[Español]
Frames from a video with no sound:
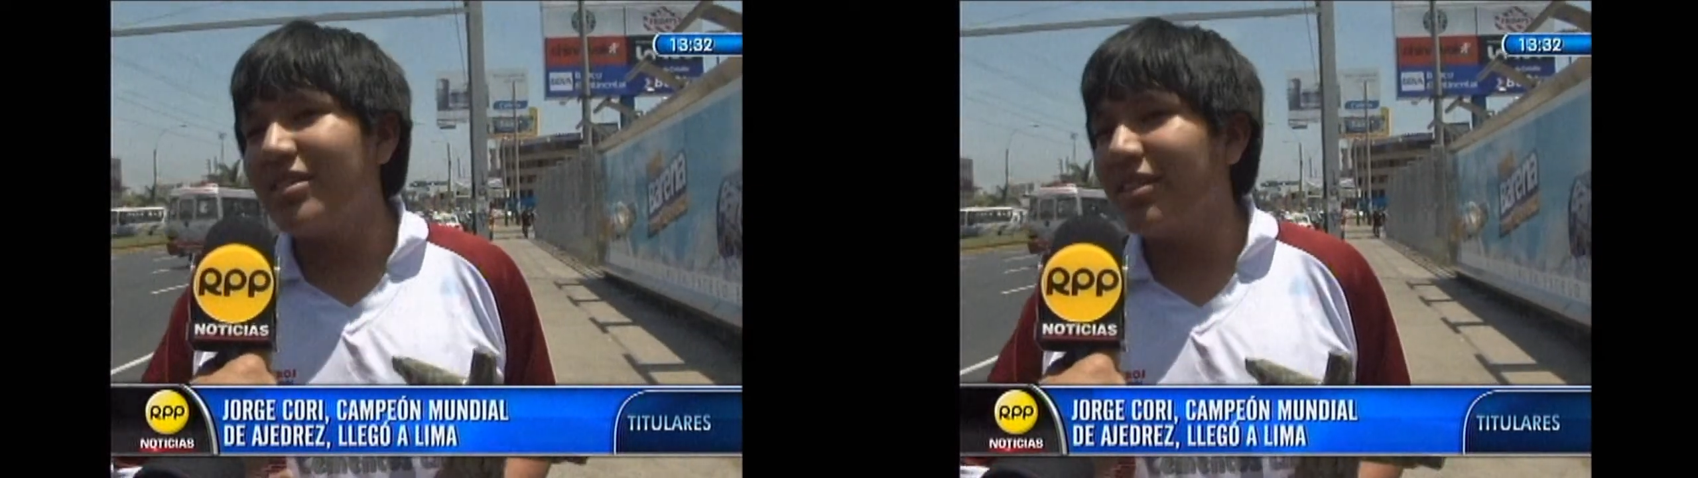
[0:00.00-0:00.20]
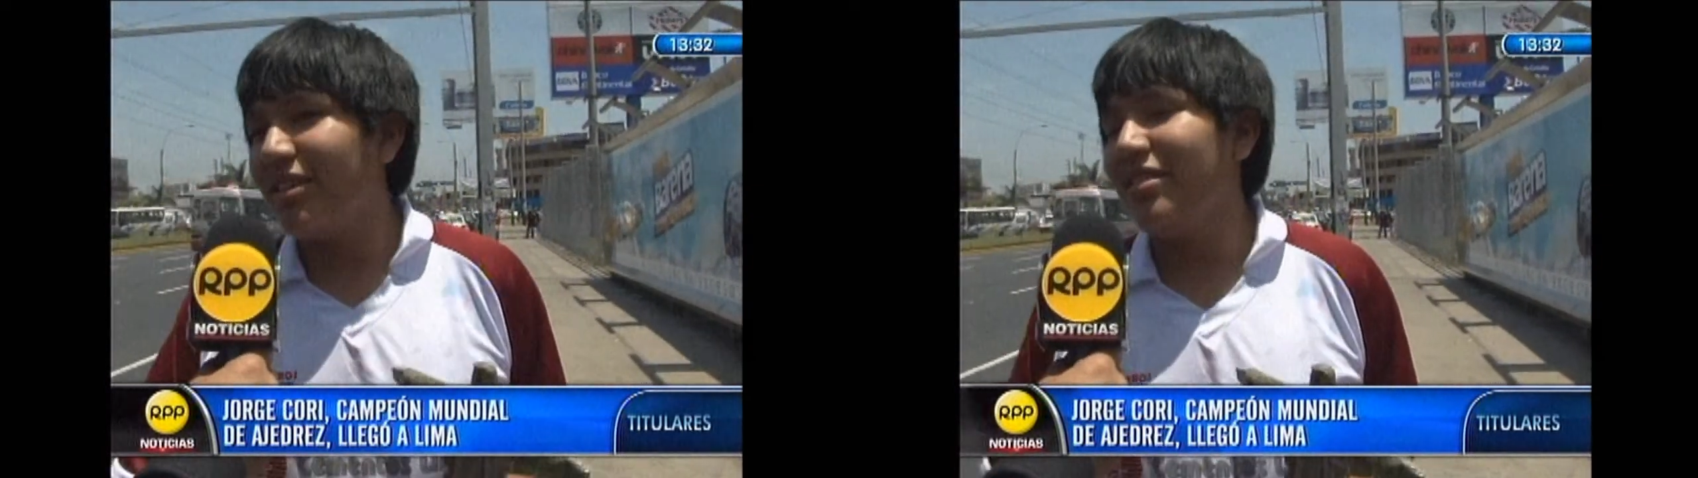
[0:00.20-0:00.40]

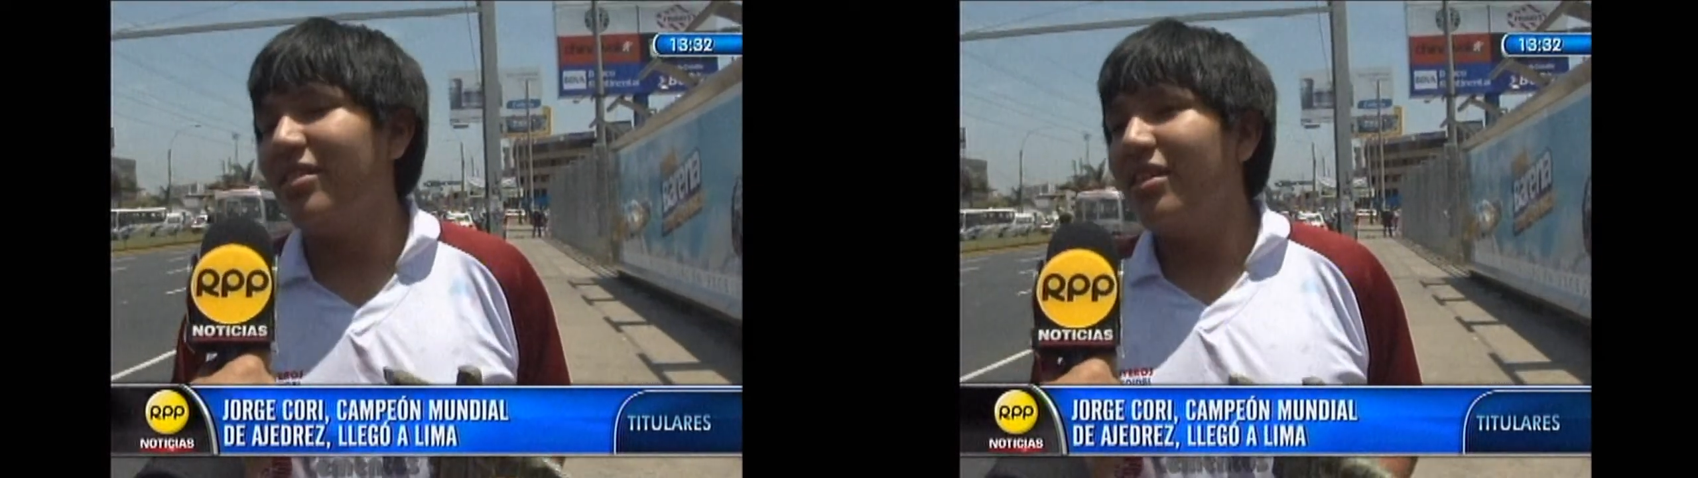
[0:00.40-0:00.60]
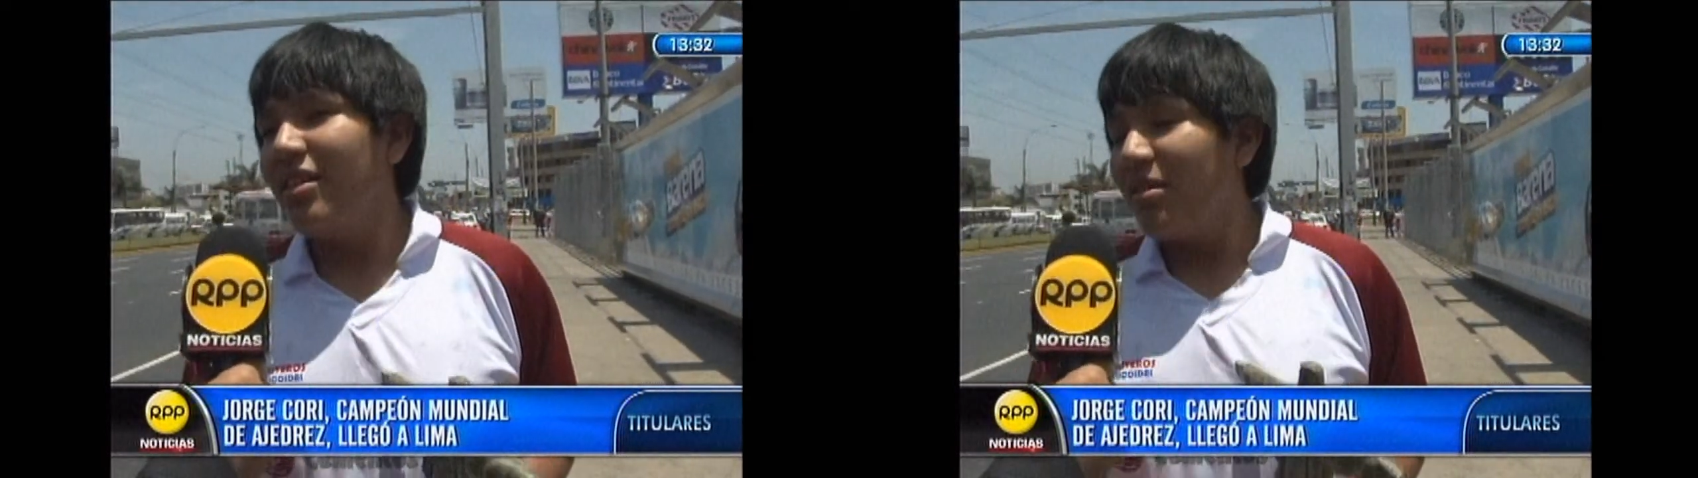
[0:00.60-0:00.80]
el
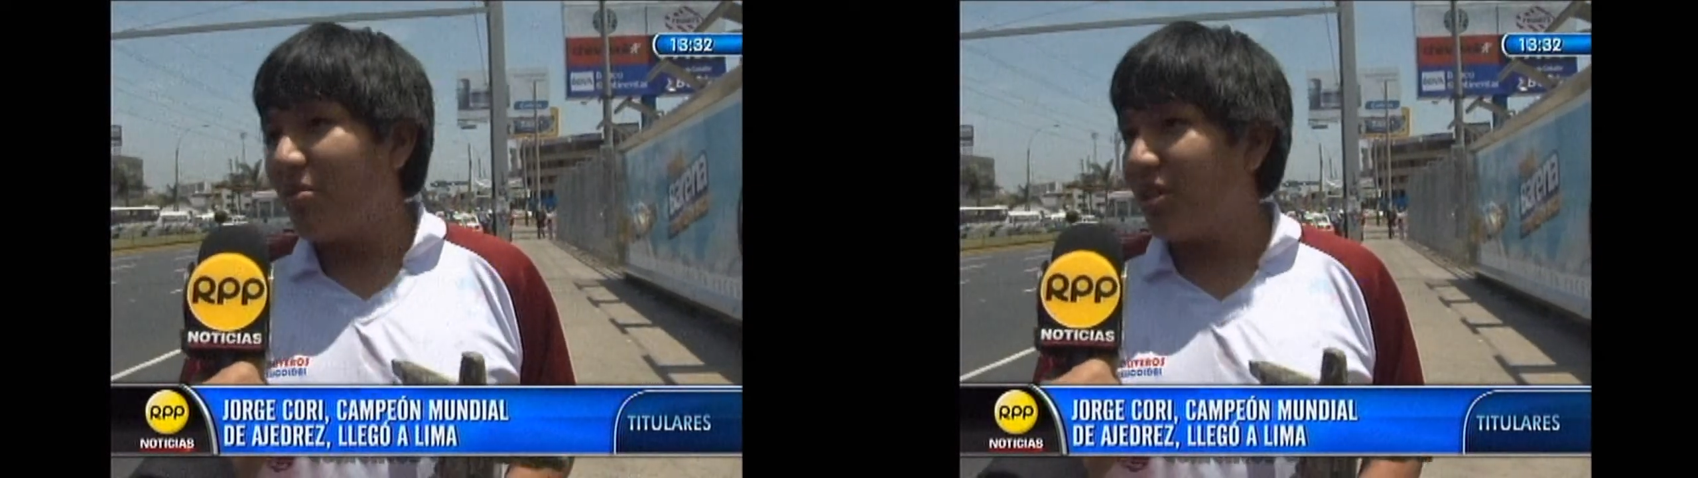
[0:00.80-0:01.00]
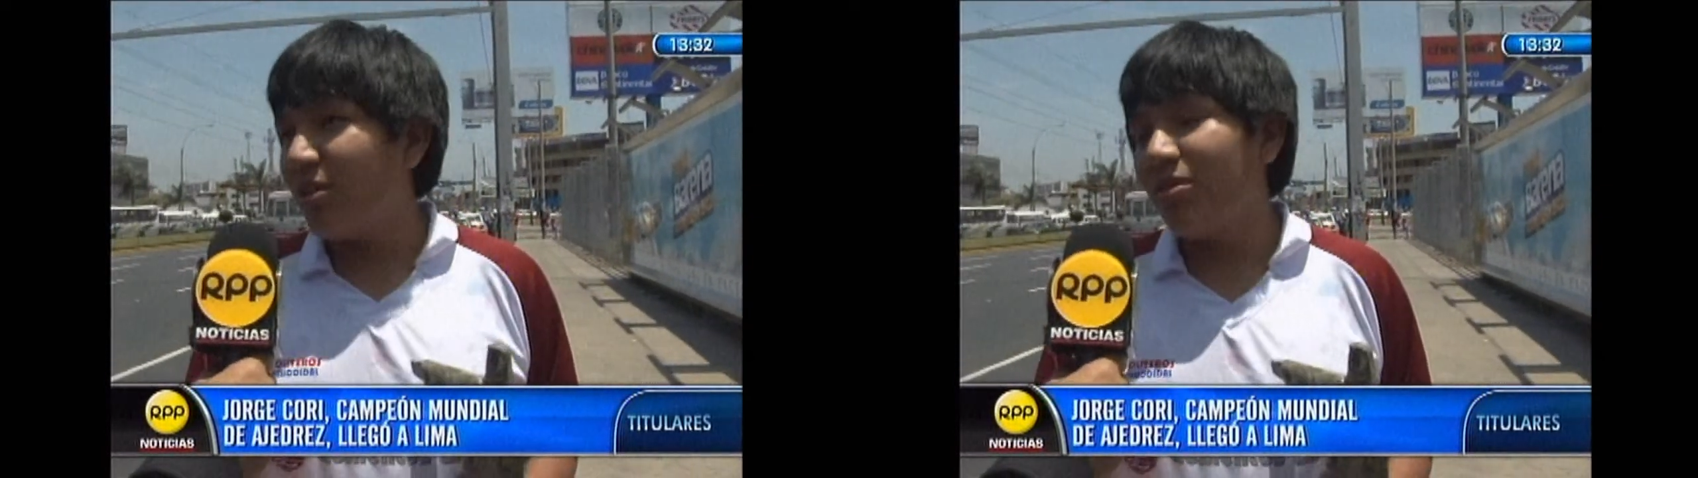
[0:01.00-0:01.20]
ajedrez
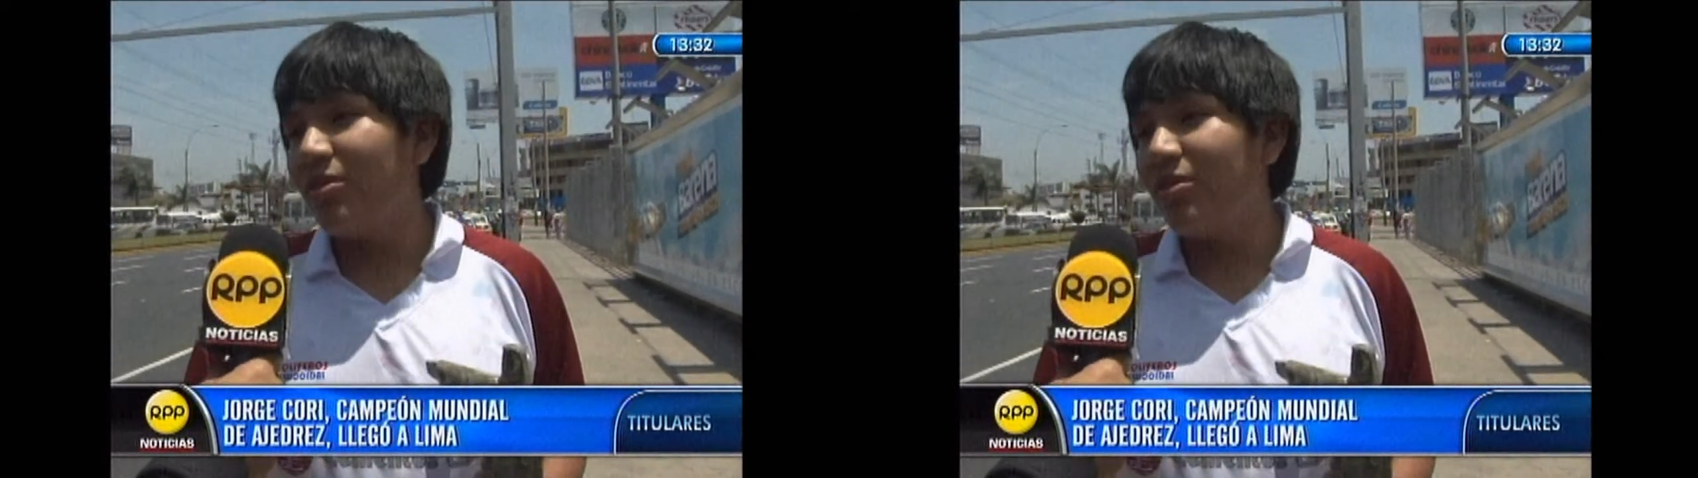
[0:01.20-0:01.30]
y